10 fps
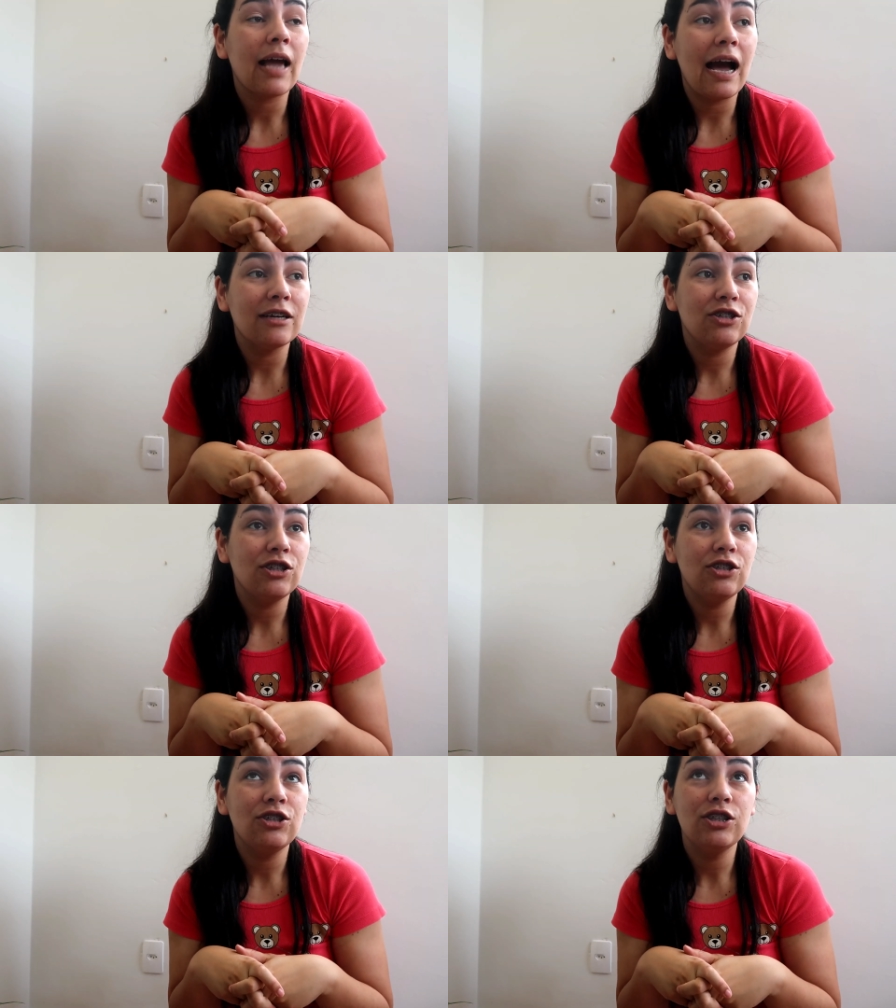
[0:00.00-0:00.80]
A
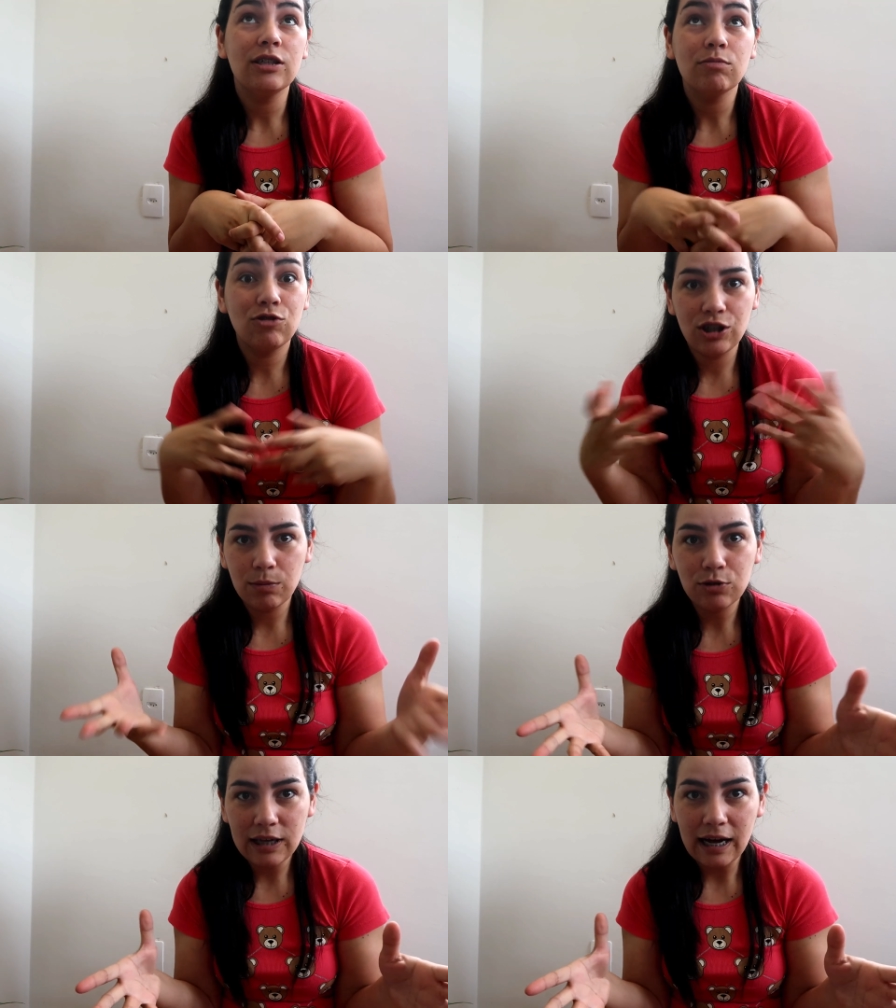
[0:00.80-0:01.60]
gente não tinha
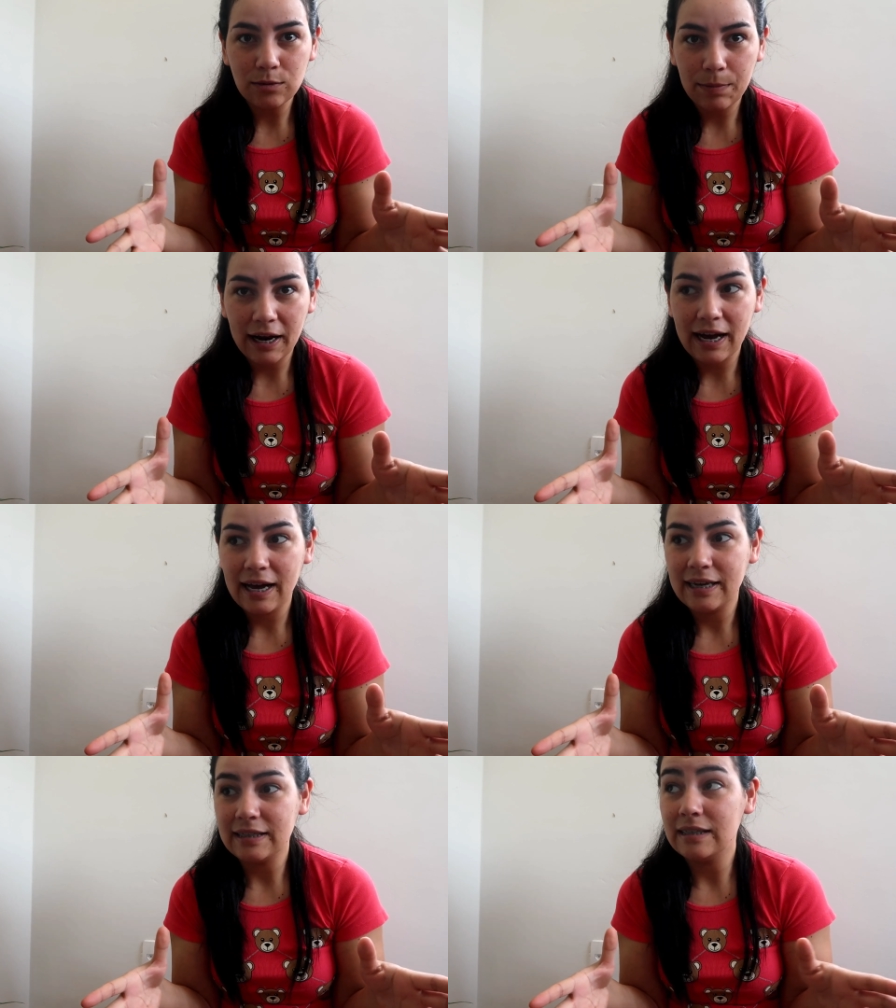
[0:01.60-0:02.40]
mudado pra cá ainda,